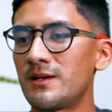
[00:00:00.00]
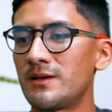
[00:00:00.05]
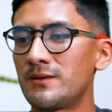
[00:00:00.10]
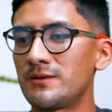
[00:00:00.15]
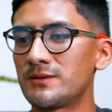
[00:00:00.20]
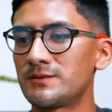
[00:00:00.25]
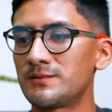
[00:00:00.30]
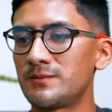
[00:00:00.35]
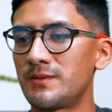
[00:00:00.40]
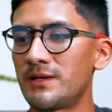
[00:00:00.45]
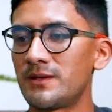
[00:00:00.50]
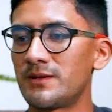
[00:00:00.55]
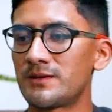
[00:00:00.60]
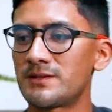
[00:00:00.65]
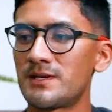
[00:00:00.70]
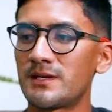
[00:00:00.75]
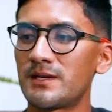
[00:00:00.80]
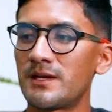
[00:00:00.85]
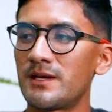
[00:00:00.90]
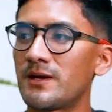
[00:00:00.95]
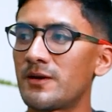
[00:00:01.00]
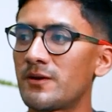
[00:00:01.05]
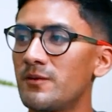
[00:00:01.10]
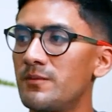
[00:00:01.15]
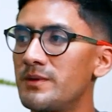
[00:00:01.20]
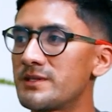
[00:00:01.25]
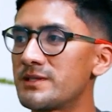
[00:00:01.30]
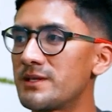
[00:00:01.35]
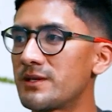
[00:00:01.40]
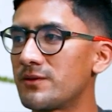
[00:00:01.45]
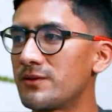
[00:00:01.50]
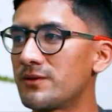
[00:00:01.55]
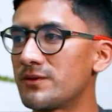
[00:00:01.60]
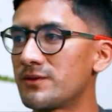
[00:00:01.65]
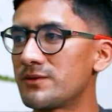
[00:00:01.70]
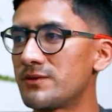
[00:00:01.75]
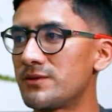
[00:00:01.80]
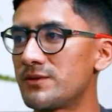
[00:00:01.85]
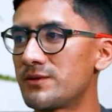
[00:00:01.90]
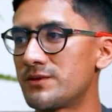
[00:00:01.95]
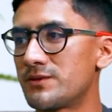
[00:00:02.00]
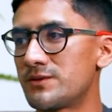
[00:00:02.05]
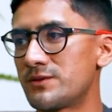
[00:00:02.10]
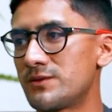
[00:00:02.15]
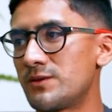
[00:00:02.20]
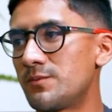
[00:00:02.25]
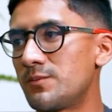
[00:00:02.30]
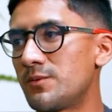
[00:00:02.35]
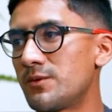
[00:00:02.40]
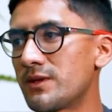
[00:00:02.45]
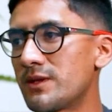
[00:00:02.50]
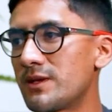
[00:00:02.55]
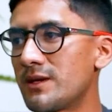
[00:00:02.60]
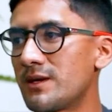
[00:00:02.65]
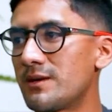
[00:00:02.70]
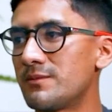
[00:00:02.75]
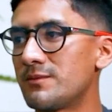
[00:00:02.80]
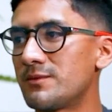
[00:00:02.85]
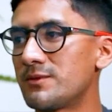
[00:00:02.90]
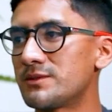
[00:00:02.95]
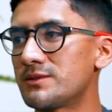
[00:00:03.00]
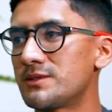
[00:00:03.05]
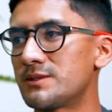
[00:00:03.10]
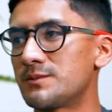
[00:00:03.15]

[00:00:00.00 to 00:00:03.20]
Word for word: los medios ya querían conversar con nosotros, no podíamos,